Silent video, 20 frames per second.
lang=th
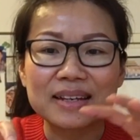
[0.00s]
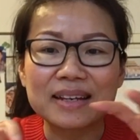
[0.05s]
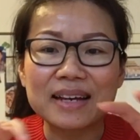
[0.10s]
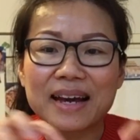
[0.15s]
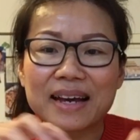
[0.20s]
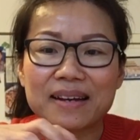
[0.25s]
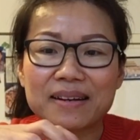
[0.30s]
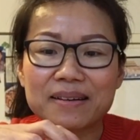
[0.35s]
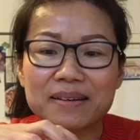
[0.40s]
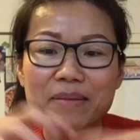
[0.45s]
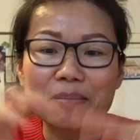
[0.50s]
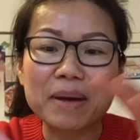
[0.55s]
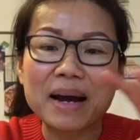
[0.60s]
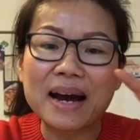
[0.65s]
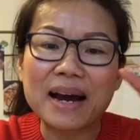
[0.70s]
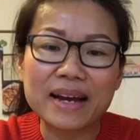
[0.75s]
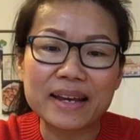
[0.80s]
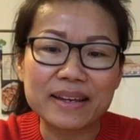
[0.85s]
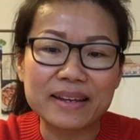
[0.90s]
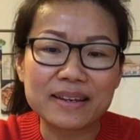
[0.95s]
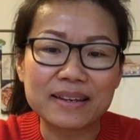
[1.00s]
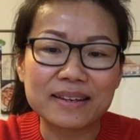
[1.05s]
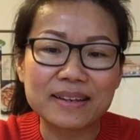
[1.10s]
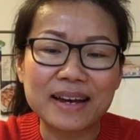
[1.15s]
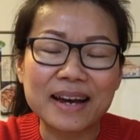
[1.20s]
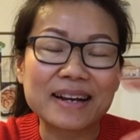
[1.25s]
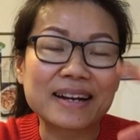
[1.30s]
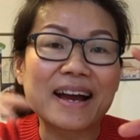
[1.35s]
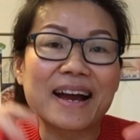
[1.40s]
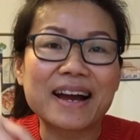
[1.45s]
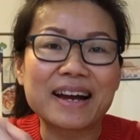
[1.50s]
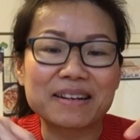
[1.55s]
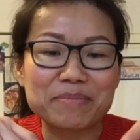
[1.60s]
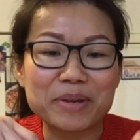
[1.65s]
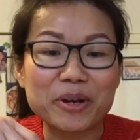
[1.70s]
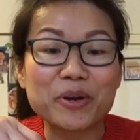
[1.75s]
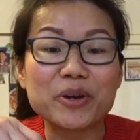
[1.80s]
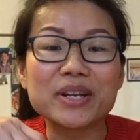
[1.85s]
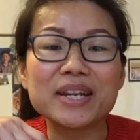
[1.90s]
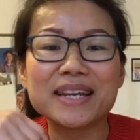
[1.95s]
ดันระบายอากาศ
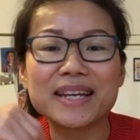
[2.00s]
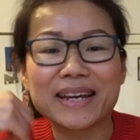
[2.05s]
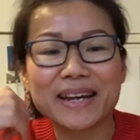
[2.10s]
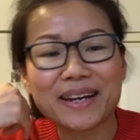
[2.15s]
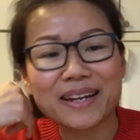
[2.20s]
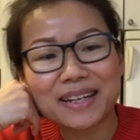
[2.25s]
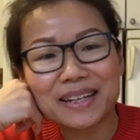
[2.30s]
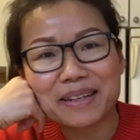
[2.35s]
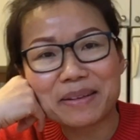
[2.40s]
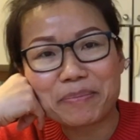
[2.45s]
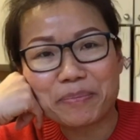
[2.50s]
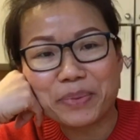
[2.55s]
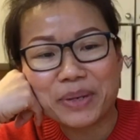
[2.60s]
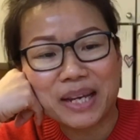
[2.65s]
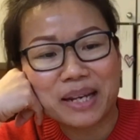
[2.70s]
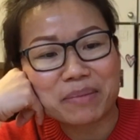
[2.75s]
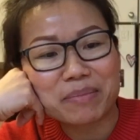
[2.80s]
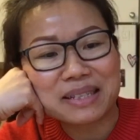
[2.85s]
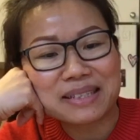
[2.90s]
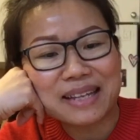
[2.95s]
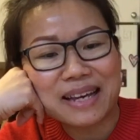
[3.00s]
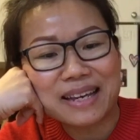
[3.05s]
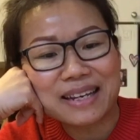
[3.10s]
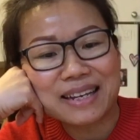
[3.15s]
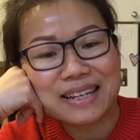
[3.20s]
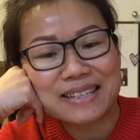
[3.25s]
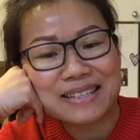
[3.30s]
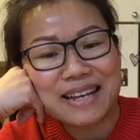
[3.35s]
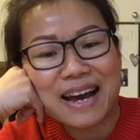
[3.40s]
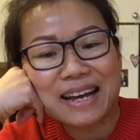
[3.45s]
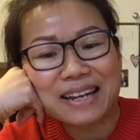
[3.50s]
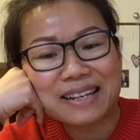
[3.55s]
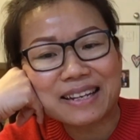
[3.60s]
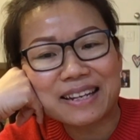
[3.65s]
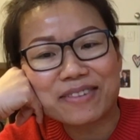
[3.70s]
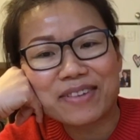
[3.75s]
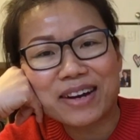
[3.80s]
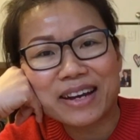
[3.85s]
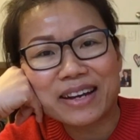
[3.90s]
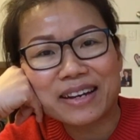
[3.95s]
ไม่ค่อยดีก็เลยเปลี่ยนมาใส่กระจาด
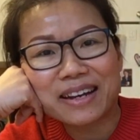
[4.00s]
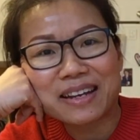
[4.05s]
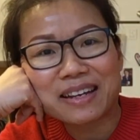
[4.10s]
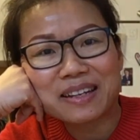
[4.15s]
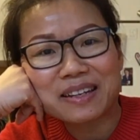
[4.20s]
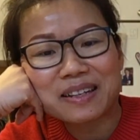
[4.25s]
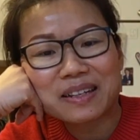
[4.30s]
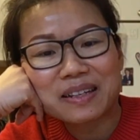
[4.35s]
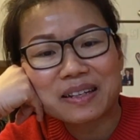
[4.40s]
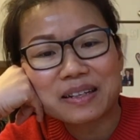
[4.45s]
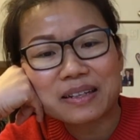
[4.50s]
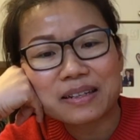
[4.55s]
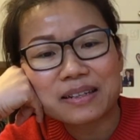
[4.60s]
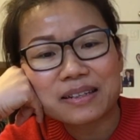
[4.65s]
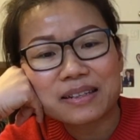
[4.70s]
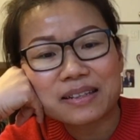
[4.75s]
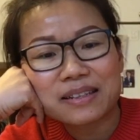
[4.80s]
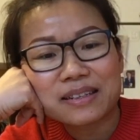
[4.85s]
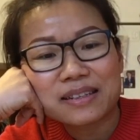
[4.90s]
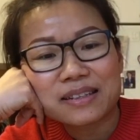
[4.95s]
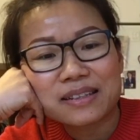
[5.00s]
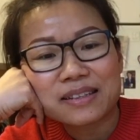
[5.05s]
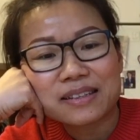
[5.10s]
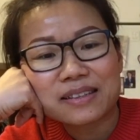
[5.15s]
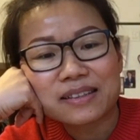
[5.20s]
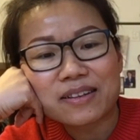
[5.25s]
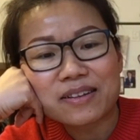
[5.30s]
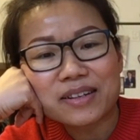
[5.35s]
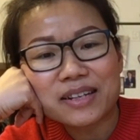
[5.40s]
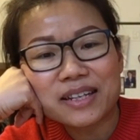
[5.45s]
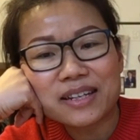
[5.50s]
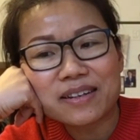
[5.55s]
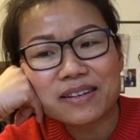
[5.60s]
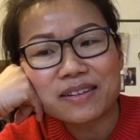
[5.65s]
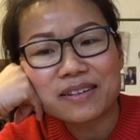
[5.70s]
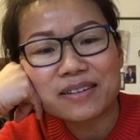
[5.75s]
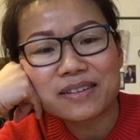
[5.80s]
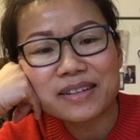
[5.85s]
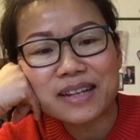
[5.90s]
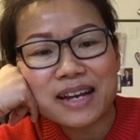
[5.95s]
นี้ไว้นะ ตอนนี้ก็
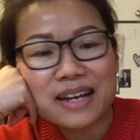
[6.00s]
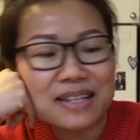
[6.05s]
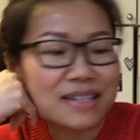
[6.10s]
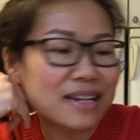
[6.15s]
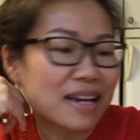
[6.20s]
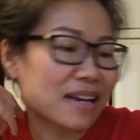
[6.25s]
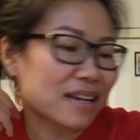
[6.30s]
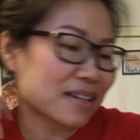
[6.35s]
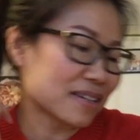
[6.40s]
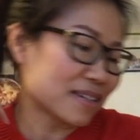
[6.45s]
น่าจะ